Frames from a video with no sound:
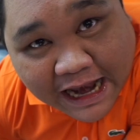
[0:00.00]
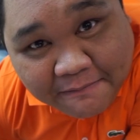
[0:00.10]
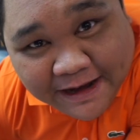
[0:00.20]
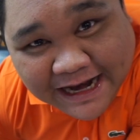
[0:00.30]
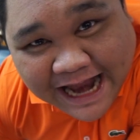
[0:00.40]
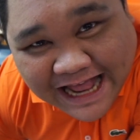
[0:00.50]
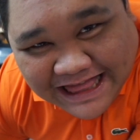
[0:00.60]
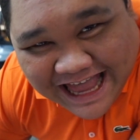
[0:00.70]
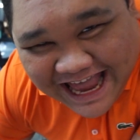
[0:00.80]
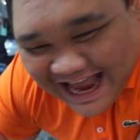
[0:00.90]
Laban na
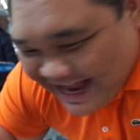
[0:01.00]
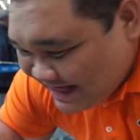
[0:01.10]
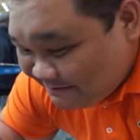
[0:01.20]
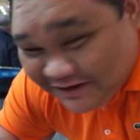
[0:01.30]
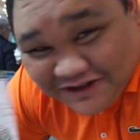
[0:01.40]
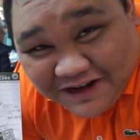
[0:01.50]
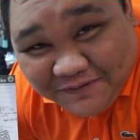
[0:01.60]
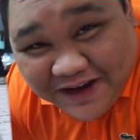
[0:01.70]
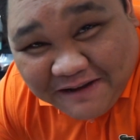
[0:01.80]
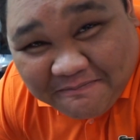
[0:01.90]
natin. Tapos ko na
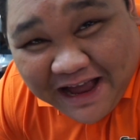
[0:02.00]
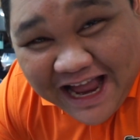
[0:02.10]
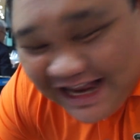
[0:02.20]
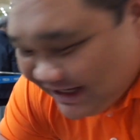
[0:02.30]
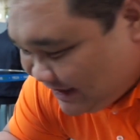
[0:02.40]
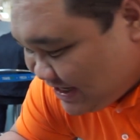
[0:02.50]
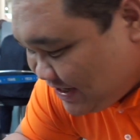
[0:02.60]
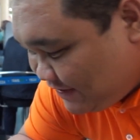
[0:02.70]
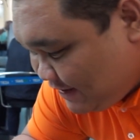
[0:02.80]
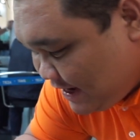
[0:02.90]
sila pa. So,
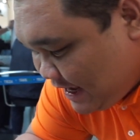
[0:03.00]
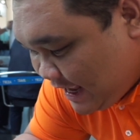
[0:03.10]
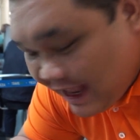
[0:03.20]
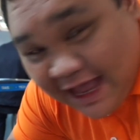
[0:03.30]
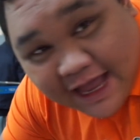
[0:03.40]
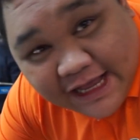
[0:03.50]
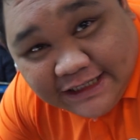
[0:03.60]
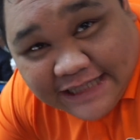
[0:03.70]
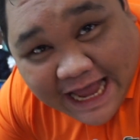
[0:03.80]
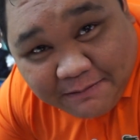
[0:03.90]

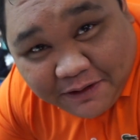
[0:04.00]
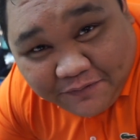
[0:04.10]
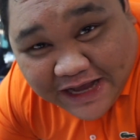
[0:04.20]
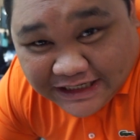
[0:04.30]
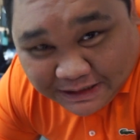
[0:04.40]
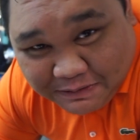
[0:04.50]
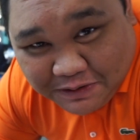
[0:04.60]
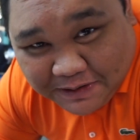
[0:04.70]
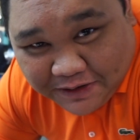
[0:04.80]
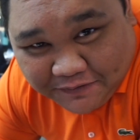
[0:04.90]
it's time to face the
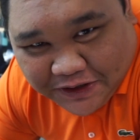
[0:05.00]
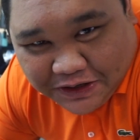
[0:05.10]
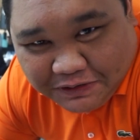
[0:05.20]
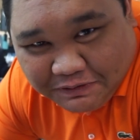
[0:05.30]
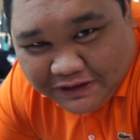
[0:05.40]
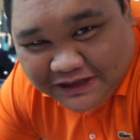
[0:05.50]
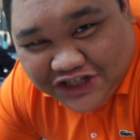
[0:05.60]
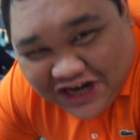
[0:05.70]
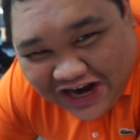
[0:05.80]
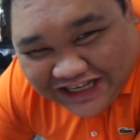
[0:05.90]
moment of truth.
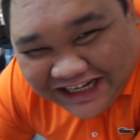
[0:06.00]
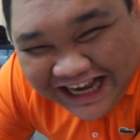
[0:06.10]
Charot.